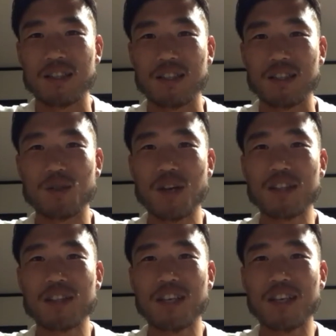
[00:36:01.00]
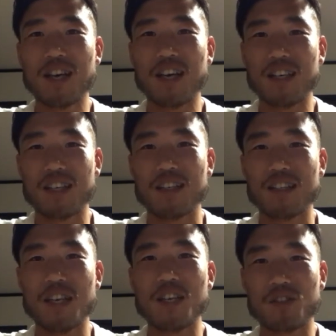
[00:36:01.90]
油断できない
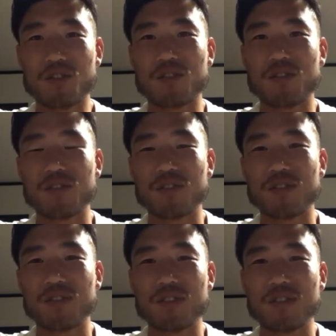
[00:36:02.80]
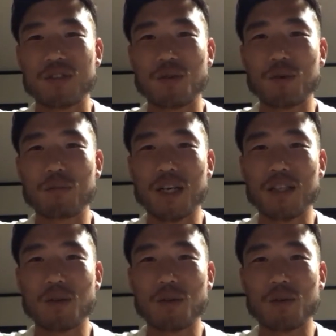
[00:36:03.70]
選手、ゴール前に
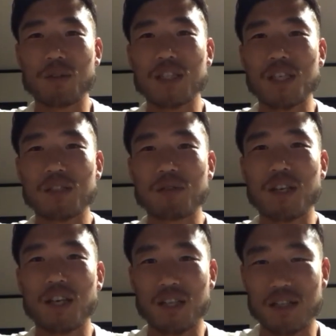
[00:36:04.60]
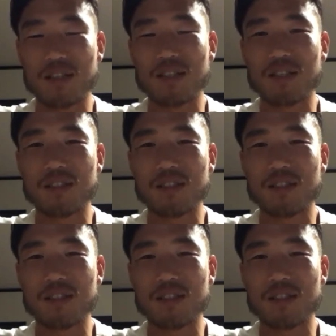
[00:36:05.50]
貪欲な選手は嫌です。